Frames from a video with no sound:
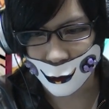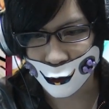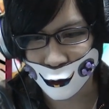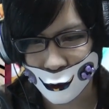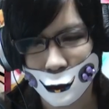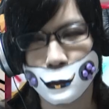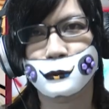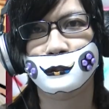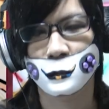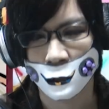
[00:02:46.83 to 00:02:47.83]
上から
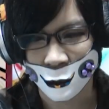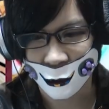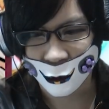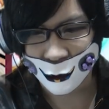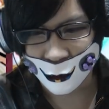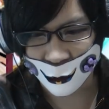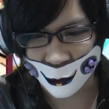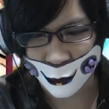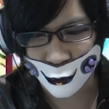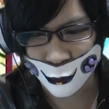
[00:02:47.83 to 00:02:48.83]
も稲が、な
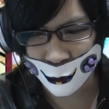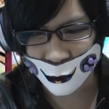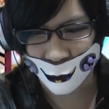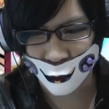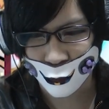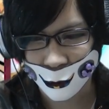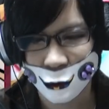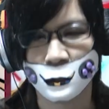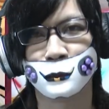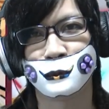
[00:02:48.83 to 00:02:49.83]
あ、米には困ら
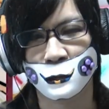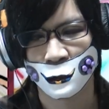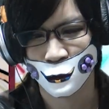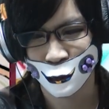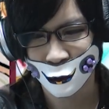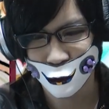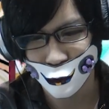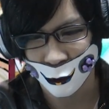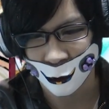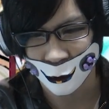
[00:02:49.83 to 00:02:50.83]
んだろうな。米農
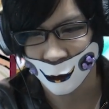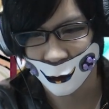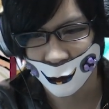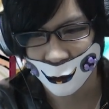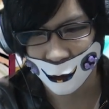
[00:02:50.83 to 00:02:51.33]
家かな。